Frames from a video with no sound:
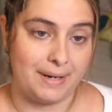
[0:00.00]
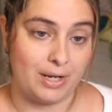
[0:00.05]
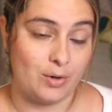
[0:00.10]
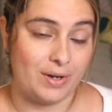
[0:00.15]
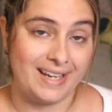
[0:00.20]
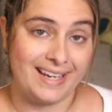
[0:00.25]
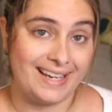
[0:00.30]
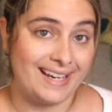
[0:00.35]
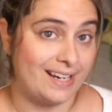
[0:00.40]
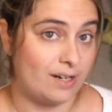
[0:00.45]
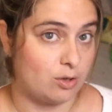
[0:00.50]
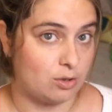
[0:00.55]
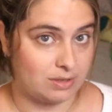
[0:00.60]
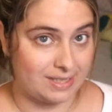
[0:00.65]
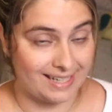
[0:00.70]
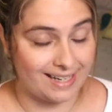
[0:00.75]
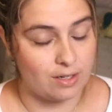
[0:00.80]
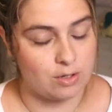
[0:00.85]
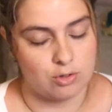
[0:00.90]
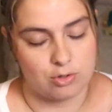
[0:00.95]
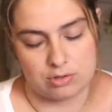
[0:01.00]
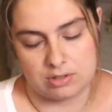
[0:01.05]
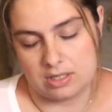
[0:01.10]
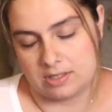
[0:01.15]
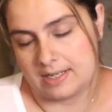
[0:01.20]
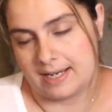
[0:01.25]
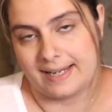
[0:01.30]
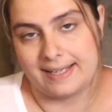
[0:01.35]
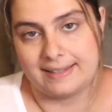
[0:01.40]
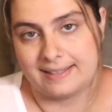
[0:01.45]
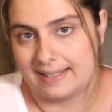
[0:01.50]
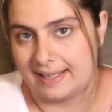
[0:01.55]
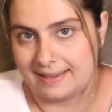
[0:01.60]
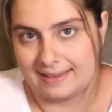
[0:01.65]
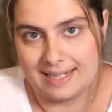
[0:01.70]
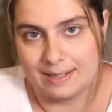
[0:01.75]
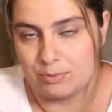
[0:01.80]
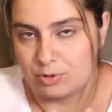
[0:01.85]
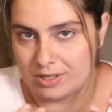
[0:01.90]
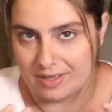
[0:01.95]
Pero ¿en ¿de qué costa? O sea, ¿qué,
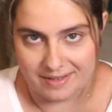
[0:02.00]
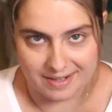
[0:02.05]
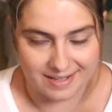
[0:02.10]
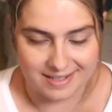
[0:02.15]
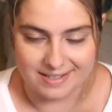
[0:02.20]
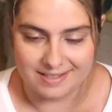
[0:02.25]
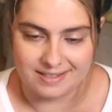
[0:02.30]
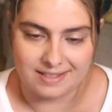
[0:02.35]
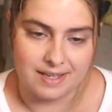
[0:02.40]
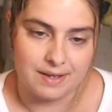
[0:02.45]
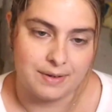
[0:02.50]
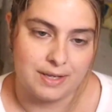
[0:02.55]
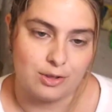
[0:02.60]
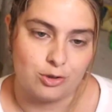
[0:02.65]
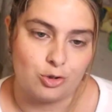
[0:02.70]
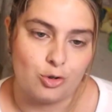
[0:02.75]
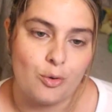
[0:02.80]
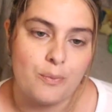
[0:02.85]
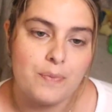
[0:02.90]
tenemos que hacer en este evento?